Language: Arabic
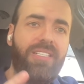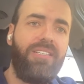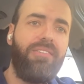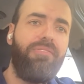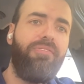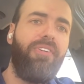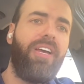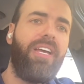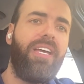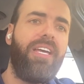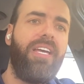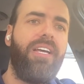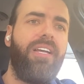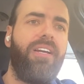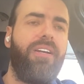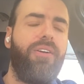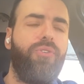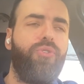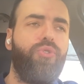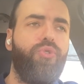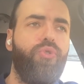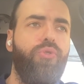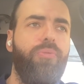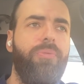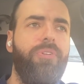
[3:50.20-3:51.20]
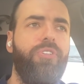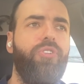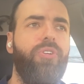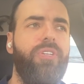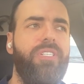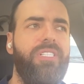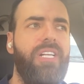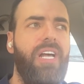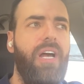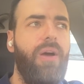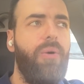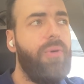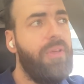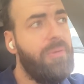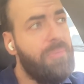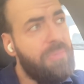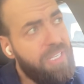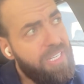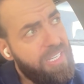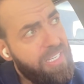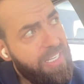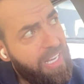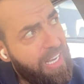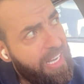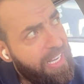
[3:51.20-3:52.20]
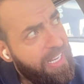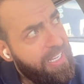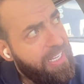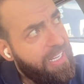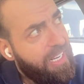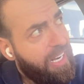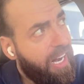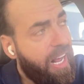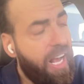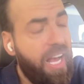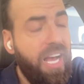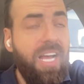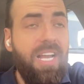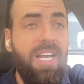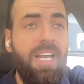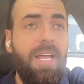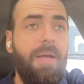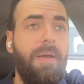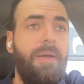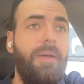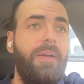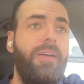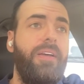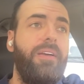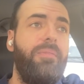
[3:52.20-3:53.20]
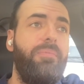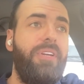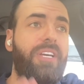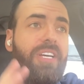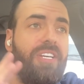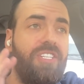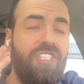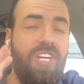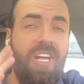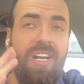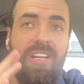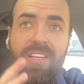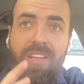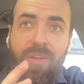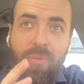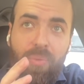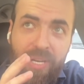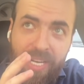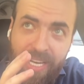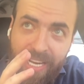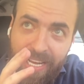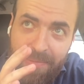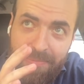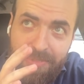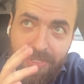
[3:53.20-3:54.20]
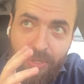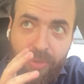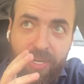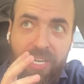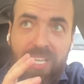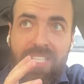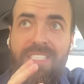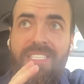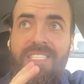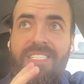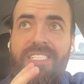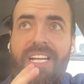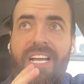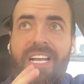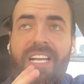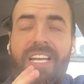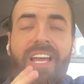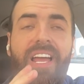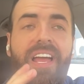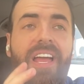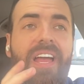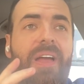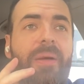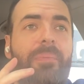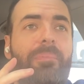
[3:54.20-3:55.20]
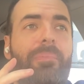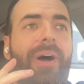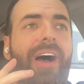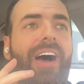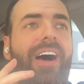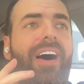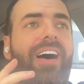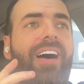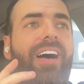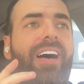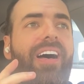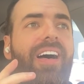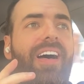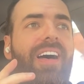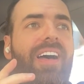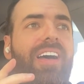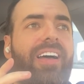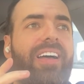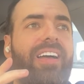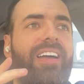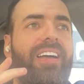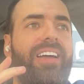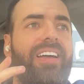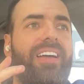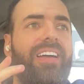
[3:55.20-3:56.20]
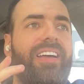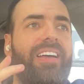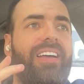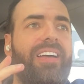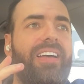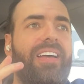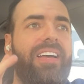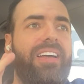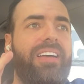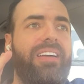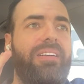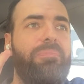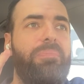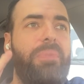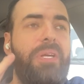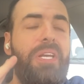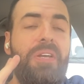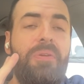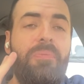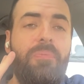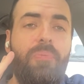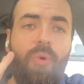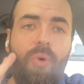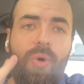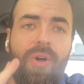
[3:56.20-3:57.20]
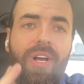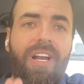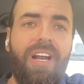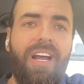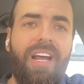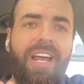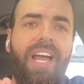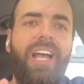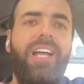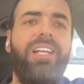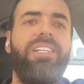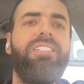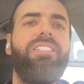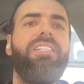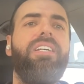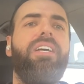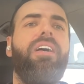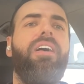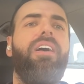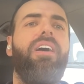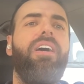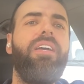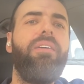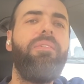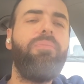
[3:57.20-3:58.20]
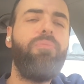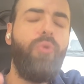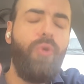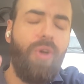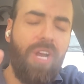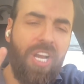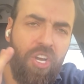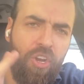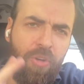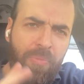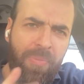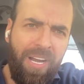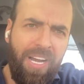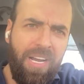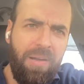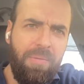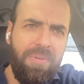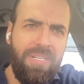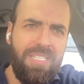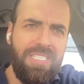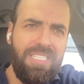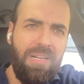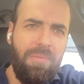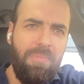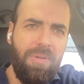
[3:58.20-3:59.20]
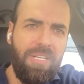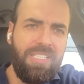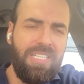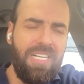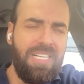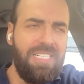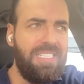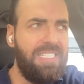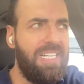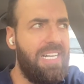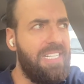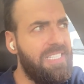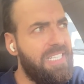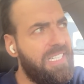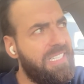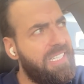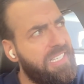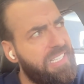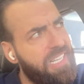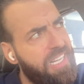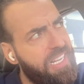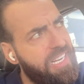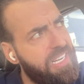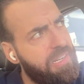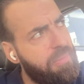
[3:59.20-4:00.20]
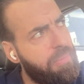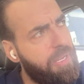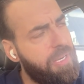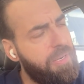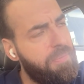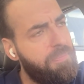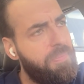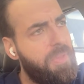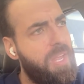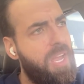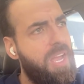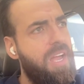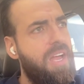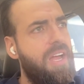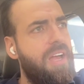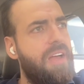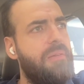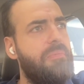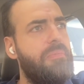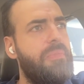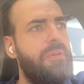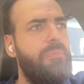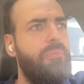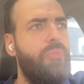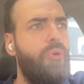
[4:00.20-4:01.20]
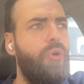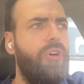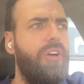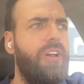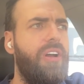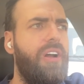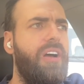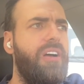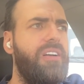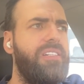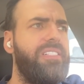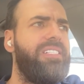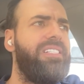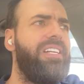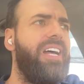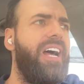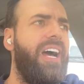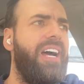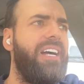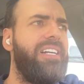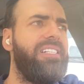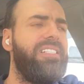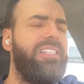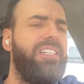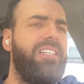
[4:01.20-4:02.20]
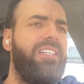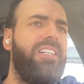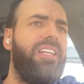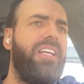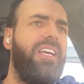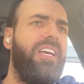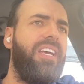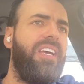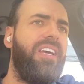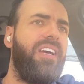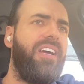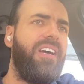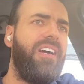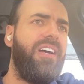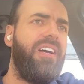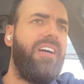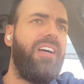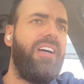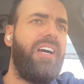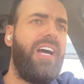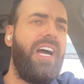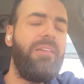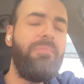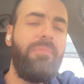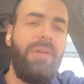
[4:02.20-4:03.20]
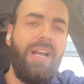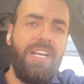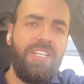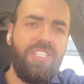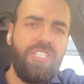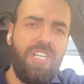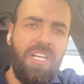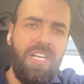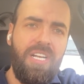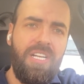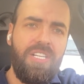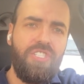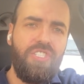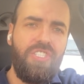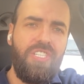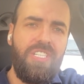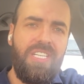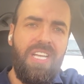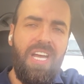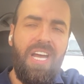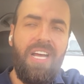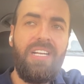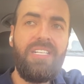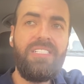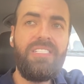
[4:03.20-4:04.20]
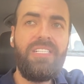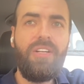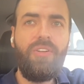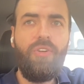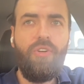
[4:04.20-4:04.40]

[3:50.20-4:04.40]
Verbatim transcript: يفكر شو بده يساوي بهي الحاله منيح يعني اشاره طويله 35 ثانيه بقى آه، من بكره يا اصدقائي مو كل يوم نحن بننزل مقطع الساعه 6 تقريبا من بكره الساعه 6 حنبلش قناه جديده حنزل